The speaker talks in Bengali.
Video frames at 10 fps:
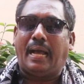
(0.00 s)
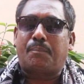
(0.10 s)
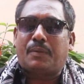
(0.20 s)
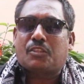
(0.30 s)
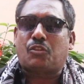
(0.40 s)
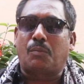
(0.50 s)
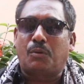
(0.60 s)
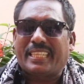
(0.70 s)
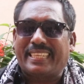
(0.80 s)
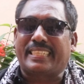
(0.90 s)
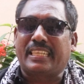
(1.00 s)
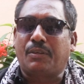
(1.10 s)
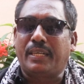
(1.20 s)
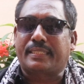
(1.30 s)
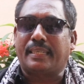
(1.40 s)
আপনার জন্ম তো এদেশেই
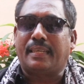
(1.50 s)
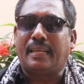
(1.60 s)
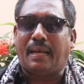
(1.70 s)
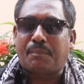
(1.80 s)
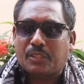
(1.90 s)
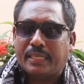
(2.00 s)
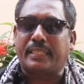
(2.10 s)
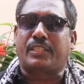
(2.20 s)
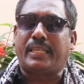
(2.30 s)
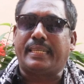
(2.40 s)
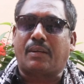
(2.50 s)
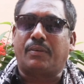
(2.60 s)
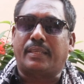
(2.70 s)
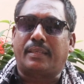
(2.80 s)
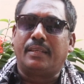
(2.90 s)
হয়েছে আপনি তো এই দেশেরই
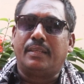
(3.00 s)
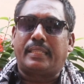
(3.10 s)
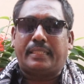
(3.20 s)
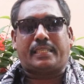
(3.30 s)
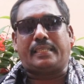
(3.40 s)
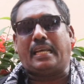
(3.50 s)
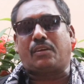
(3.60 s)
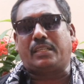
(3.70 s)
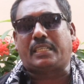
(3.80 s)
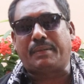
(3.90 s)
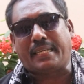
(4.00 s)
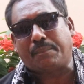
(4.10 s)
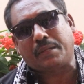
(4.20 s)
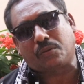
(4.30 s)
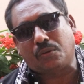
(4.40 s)
নাগরিক এদেশের দেশের নাগরিক হিসেবে কি
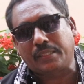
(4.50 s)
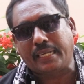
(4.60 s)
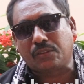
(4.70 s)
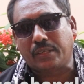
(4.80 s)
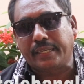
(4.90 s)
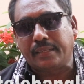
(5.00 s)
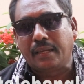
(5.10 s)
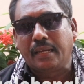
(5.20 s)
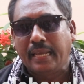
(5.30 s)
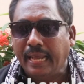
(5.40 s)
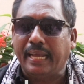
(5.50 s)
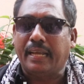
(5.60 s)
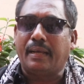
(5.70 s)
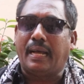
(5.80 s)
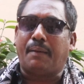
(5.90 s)
আপনার কোনো দায়িত্ব নেই হ্যাঁ
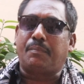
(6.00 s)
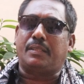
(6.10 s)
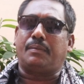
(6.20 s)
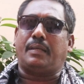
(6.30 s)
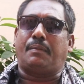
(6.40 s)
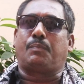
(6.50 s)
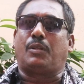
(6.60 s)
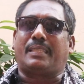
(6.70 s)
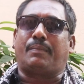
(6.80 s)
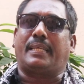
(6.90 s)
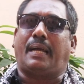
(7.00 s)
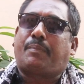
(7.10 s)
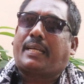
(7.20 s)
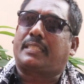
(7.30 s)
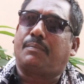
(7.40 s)
আপনি আমি বলতে পারি
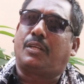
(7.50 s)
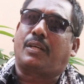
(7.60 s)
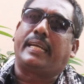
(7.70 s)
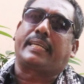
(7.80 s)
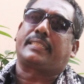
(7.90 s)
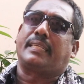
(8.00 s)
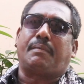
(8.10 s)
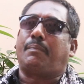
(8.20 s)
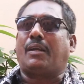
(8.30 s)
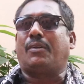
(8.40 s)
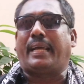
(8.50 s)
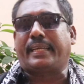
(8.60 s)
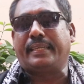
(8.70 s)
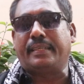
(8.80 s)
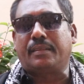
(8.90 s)
আপনার কাছে মনে করেন একটি সিনেমা ভালো
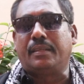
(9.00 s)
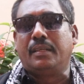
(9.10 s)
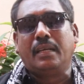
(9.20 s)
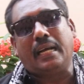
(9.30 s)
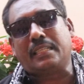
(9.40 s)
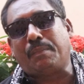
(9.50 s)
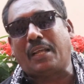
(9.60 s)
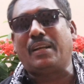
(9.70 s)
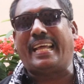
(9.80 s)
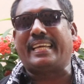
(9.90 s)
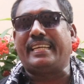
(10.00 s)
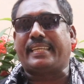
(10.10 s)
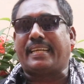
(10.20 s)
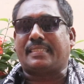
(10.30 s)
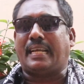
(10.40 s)
লাগেনি আচ্ছা ভালো লাগেনি
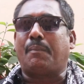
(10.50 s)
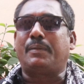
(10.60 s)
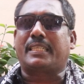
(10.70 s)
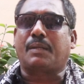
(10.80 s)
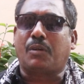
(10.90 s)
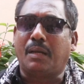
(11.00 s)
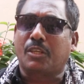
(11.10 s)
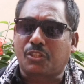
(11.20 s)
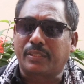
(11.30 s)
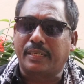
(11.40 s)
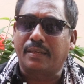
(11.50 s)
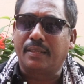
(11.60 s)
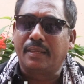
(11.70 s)
ঠিক আছে আপনি এসে পরামর্শ দিন